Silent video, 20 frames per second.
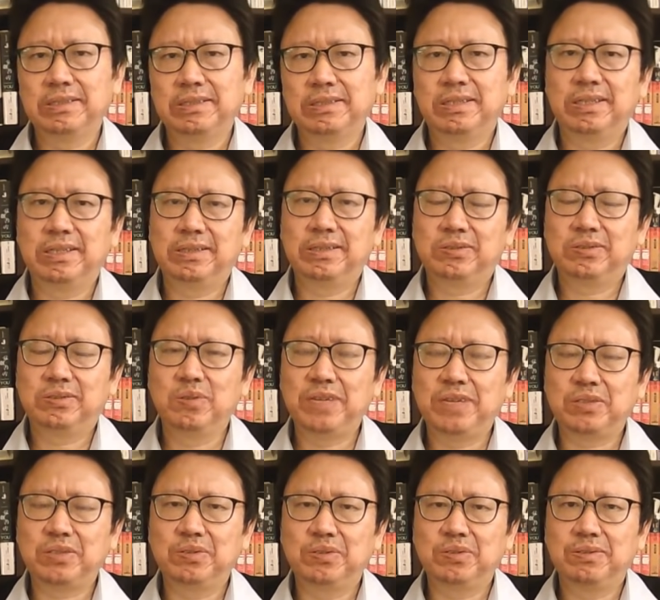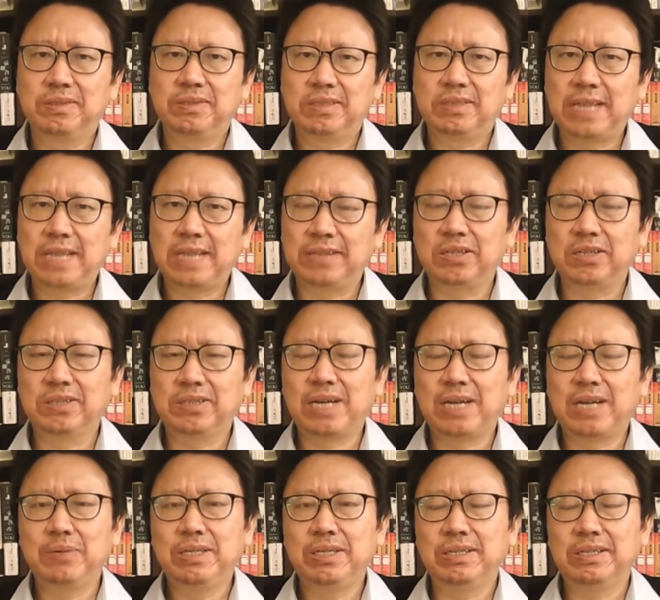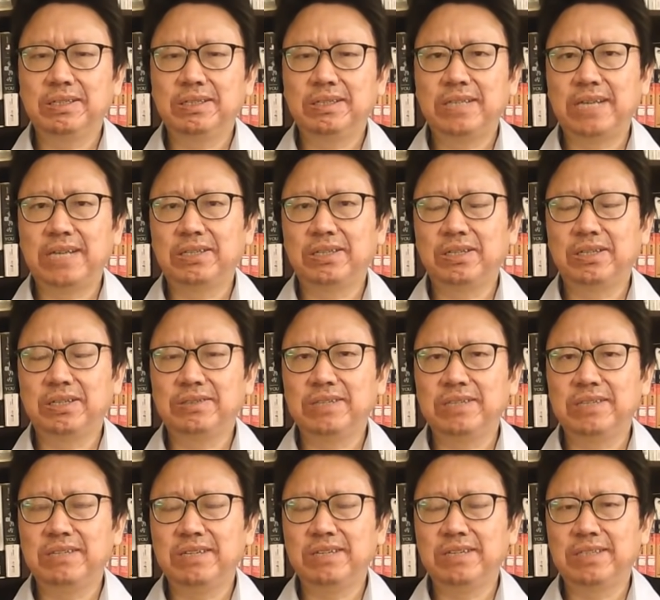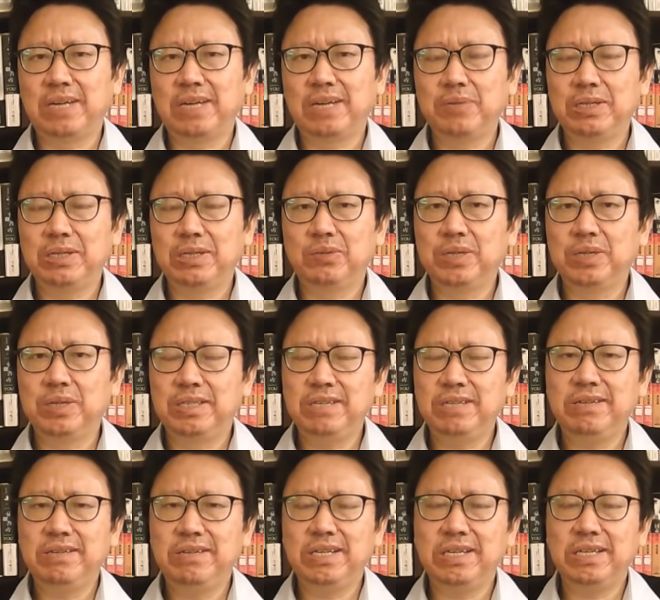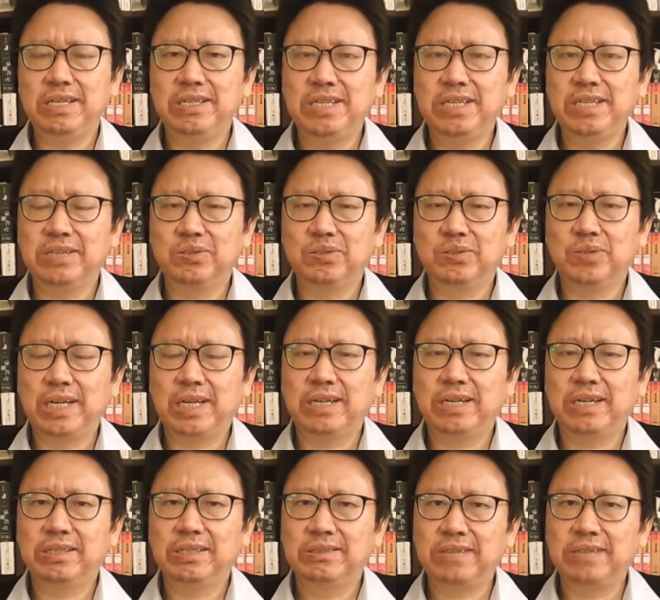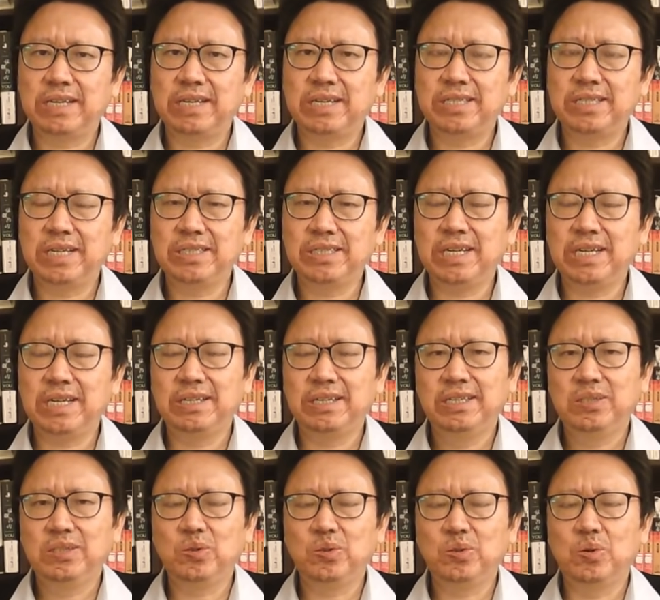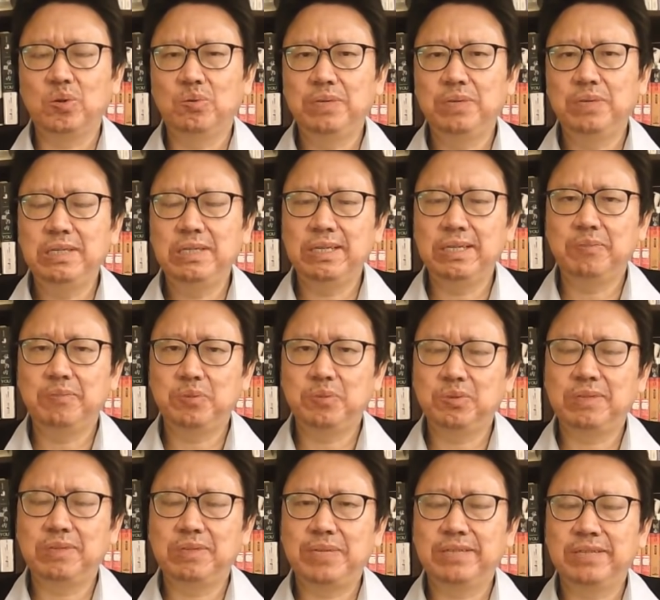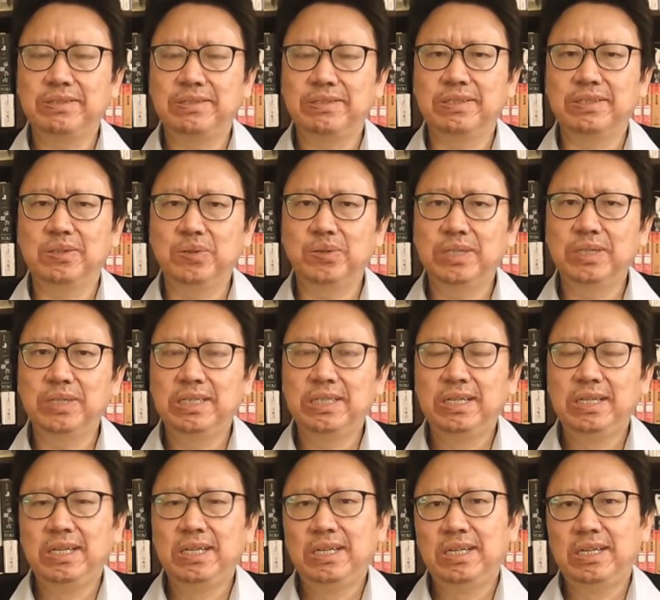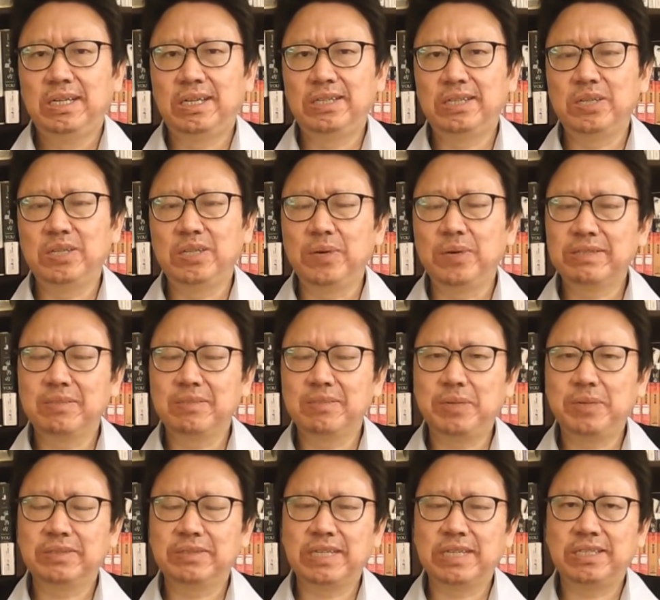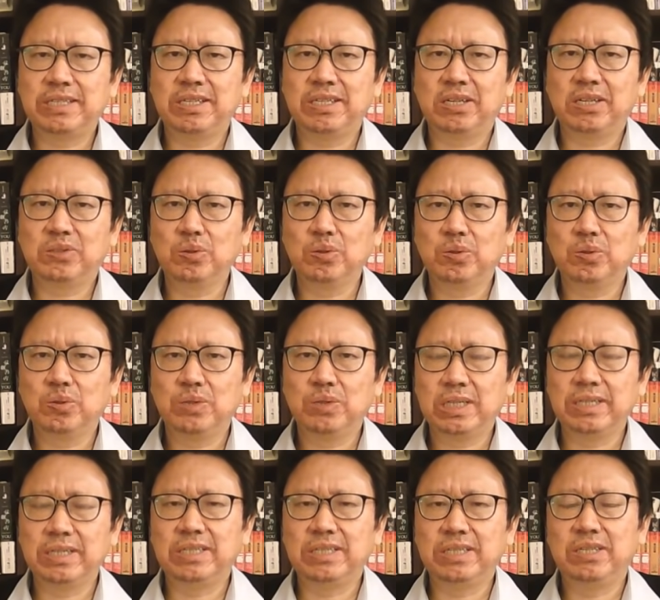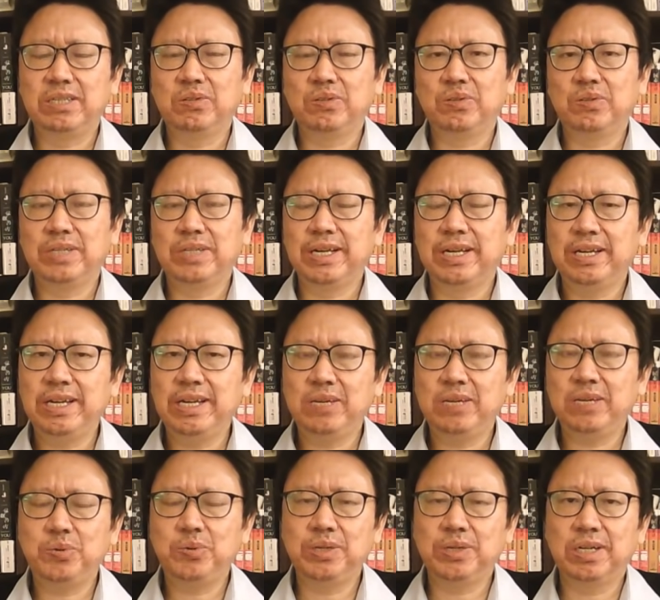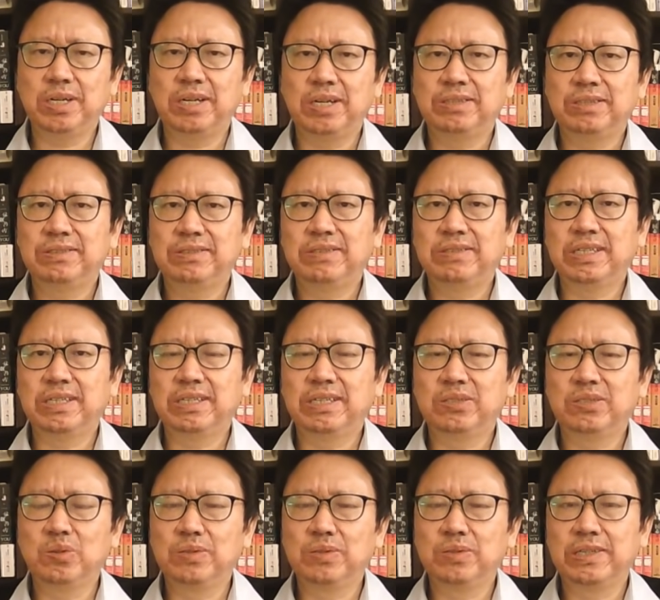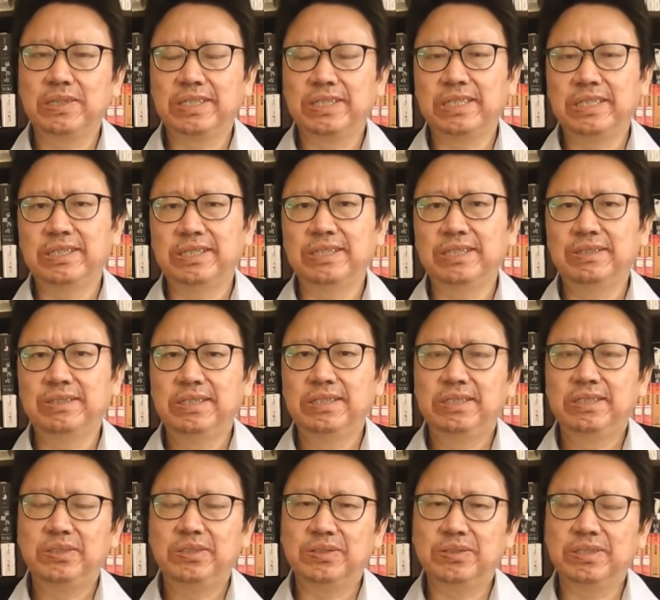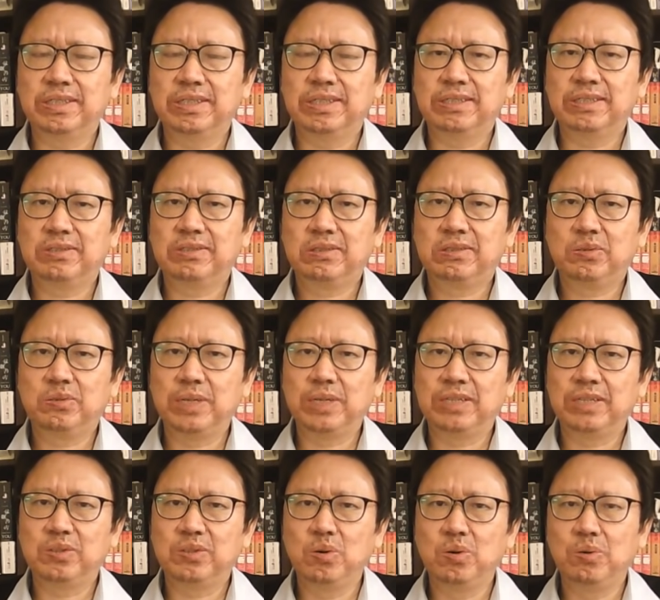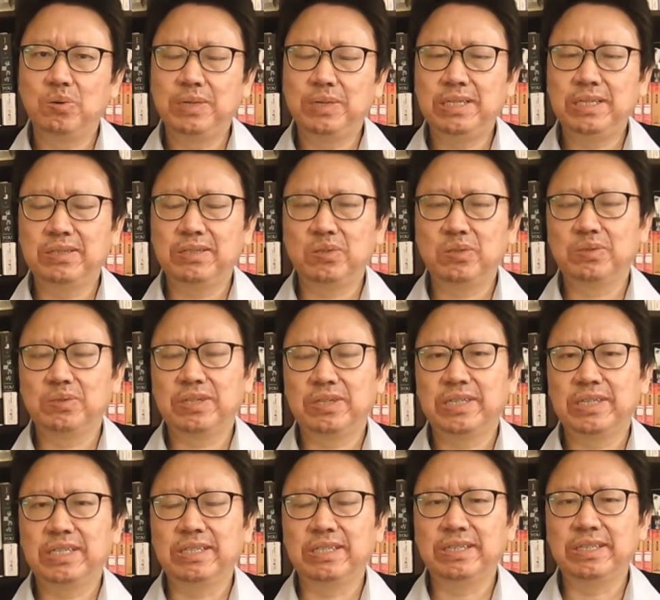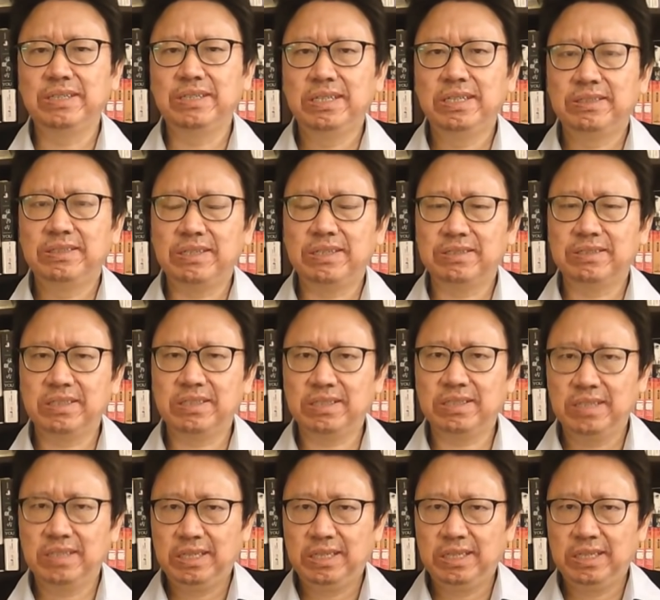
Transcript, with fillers: 呃说法中谈到了大瘟疫，谈到了这一场大瘟疫对金正恩的影响，说他在乡下躲瘟疫，不顾人民的死活。而《纽约时报》在提到众多可能性中，也列举了这个中招的可能，就是对中国瘟疫中招的可能。这也是